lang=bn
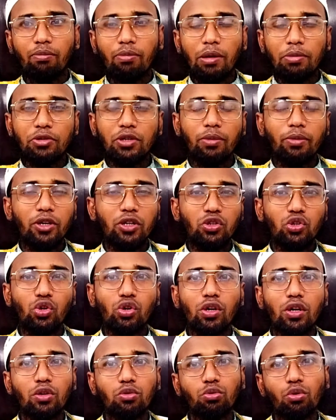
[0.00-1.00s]
ব্যবসা বাণিজ্য
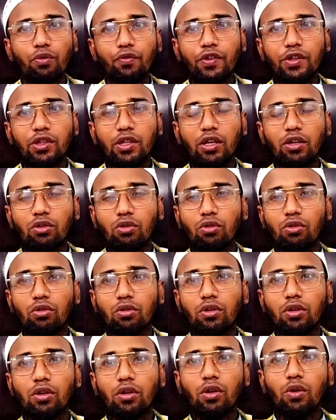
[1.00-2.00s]
করার তৌফিক দান করার
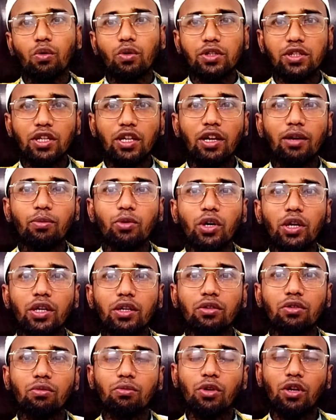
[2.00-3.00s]
আসসালামু
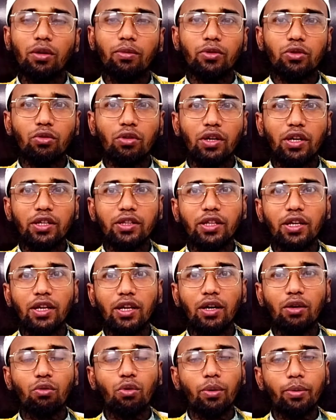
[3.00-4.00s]
আলাইকুম রহমতুল্লাহ
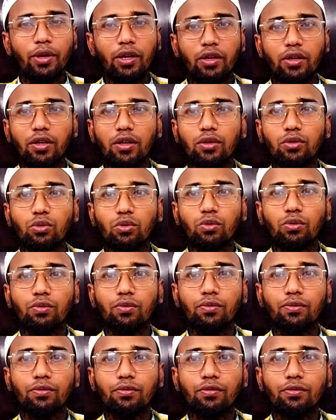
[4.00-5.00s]
তালা
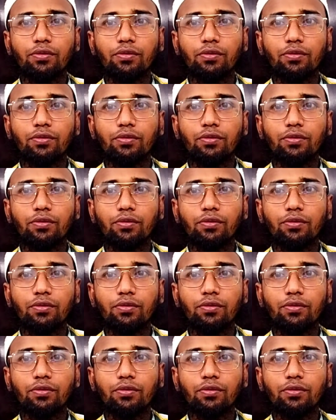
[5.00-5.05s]
ওবরাকাত